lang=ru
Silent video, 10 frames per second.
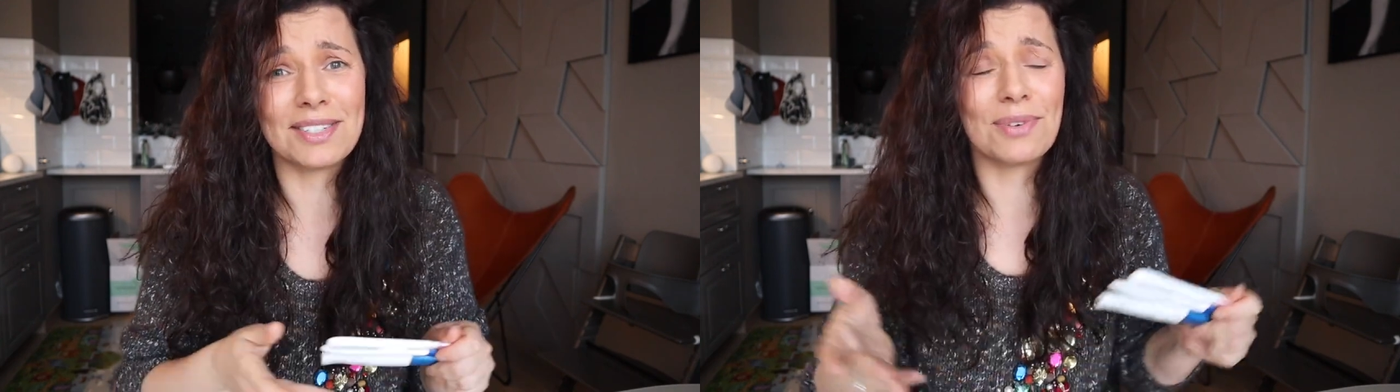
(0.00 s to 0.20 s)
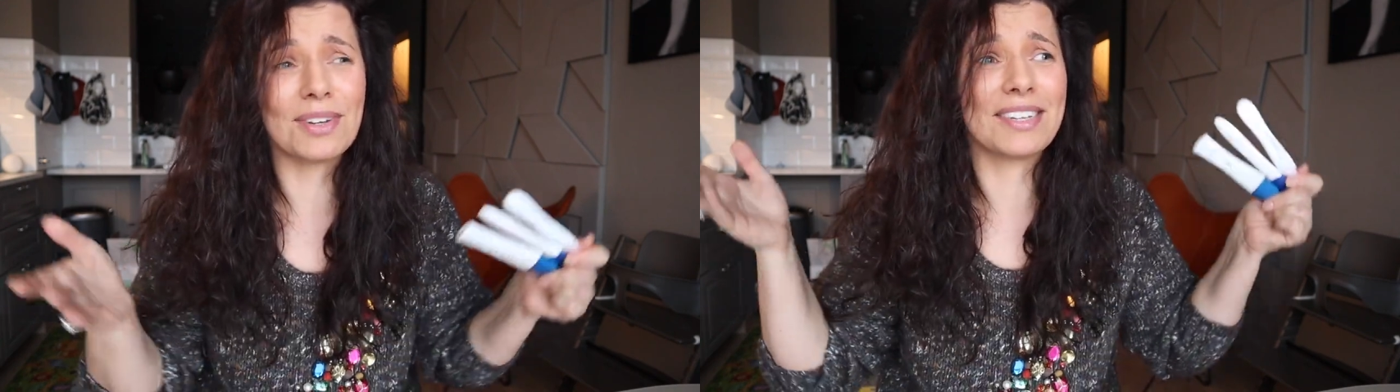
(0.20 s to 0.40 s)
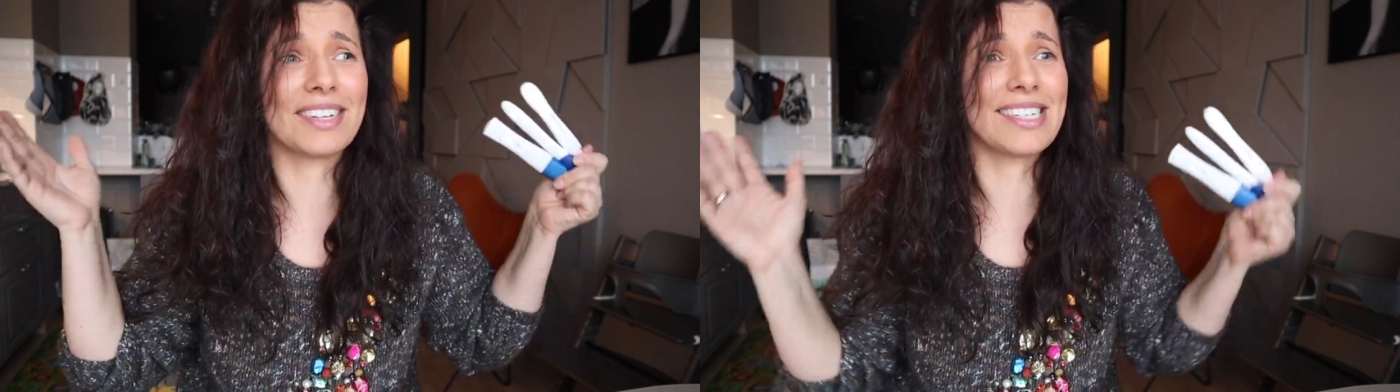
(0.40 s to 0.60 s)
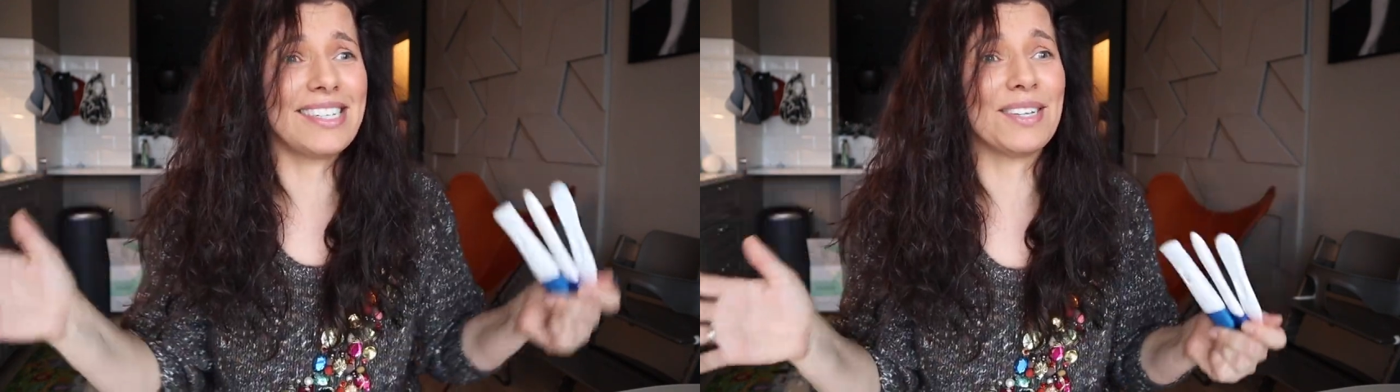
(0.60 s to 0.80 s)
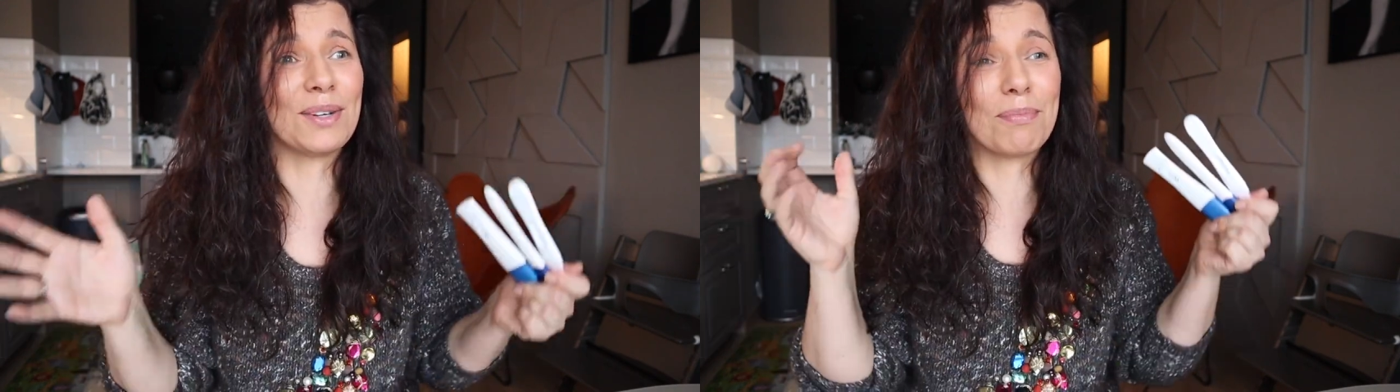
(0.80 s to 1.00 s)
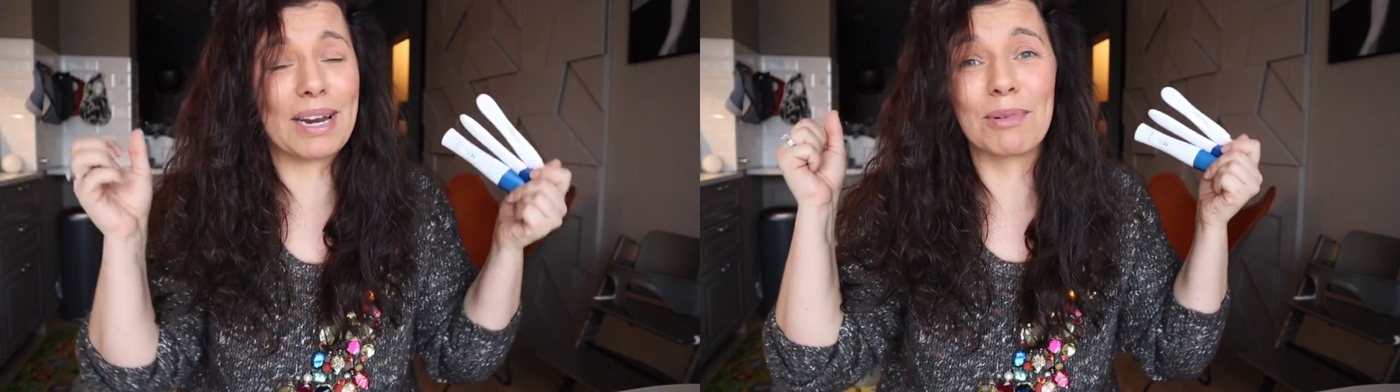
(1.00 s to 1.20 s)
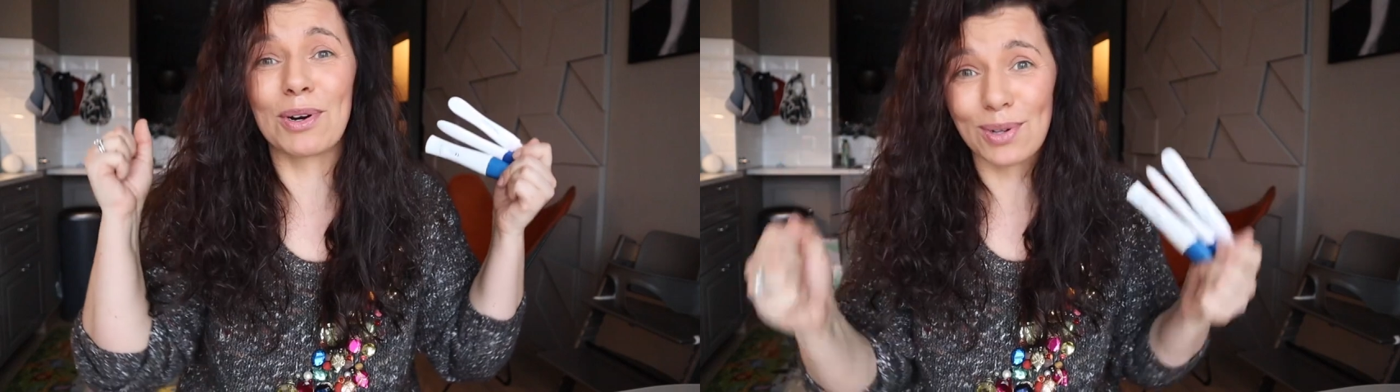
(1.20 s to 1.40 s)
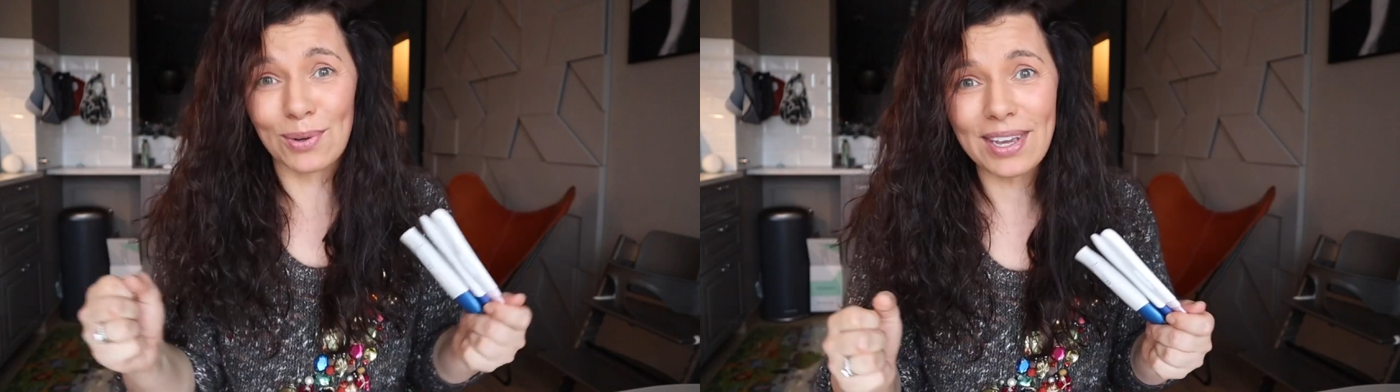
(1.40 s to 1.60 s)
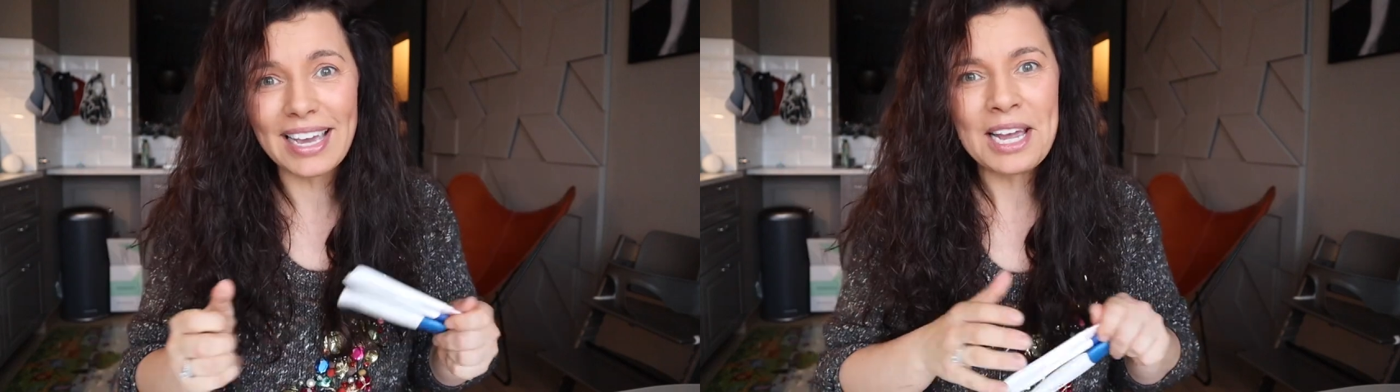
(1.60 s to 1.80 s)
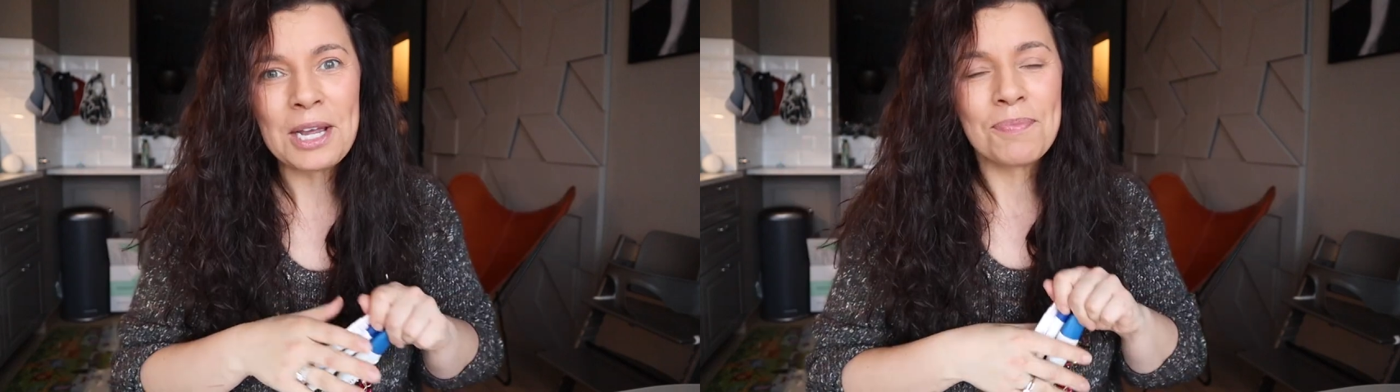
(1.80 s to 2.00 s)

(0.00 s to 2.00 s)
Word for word: сегодня наш день он прям крутой.